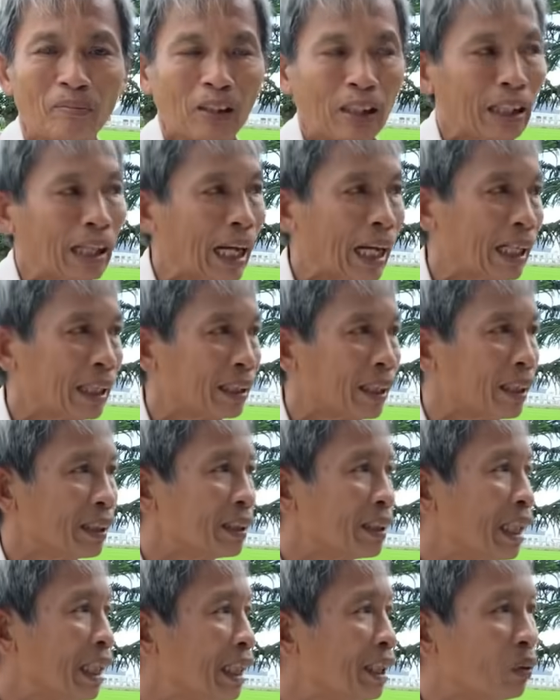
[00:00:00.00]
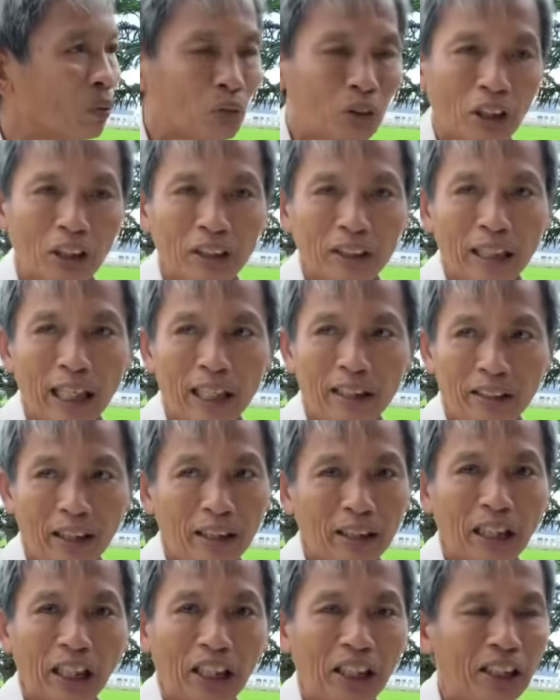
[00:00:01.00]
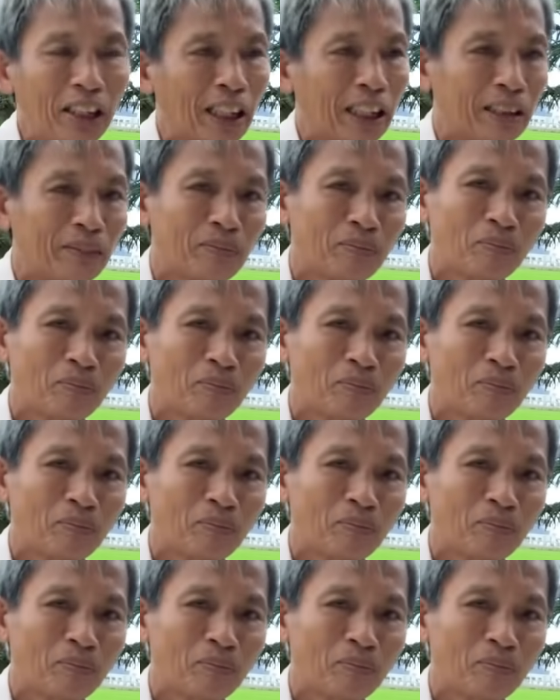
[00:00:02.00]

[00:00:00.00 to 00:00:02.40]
ngài thanh sĩ cũng chuẩn xác rất kỹ rồi